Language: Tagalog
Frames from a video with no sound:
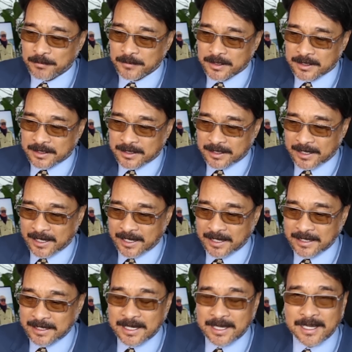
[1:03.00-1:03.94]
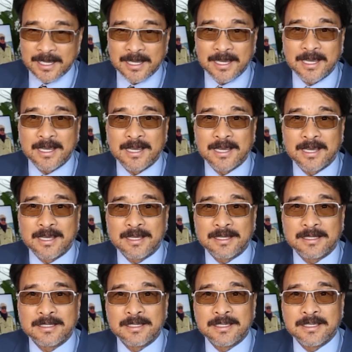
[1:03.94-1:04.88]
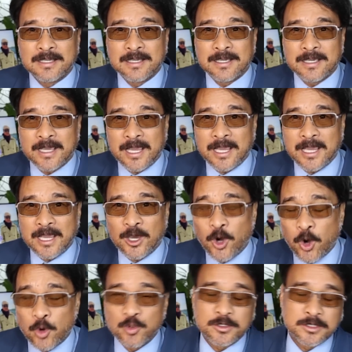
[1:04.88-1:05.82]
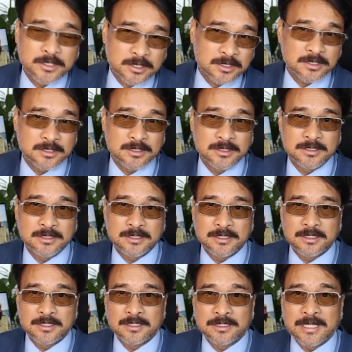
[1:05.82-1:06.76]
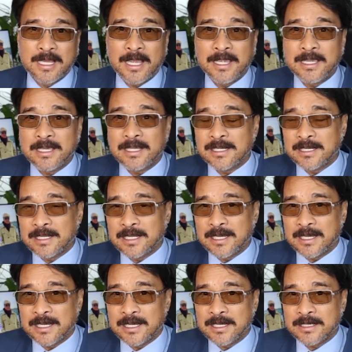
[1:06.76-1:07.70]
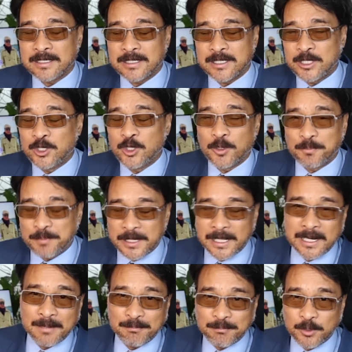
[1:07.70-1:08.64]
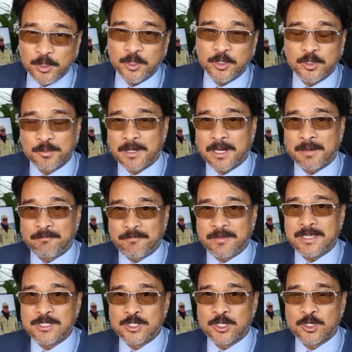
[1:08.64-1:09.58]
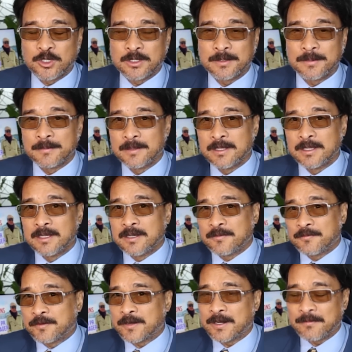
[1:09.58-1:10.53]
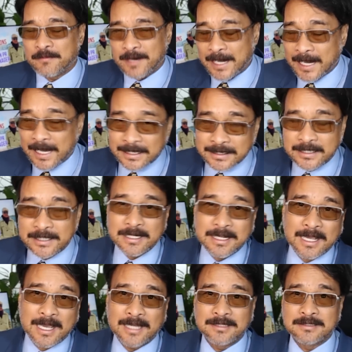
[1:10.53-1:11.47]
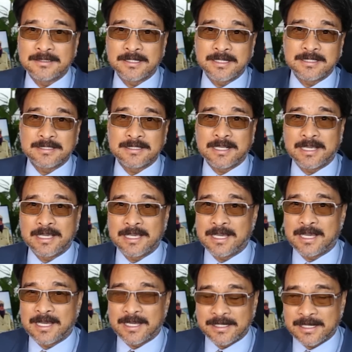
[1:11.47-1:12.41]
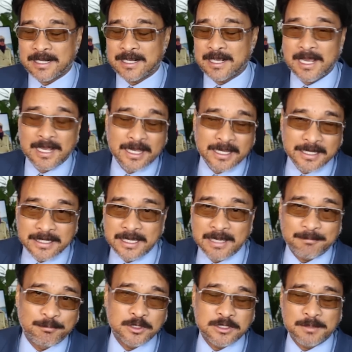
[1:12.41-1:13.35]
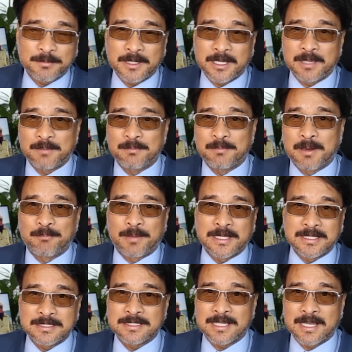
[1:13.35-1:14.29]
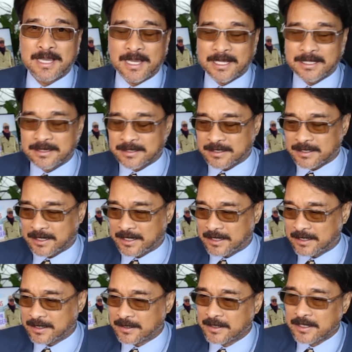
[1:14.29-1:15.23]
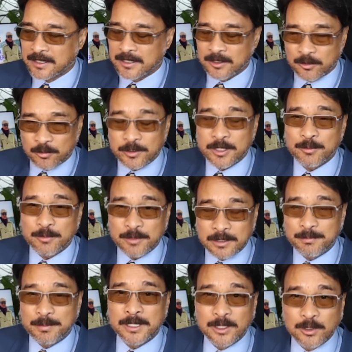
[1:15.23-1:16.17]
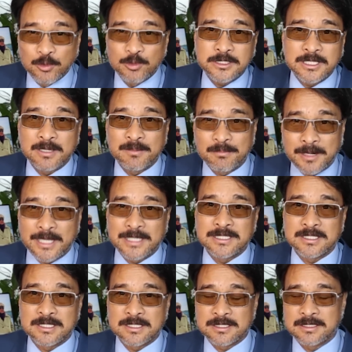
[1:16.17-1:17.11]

a uh, a hoax dahil uh, kinopya lang po yung mga video from other countries. Kaya nakakahiya po sa mga ibang bansa at uh, we will be losing much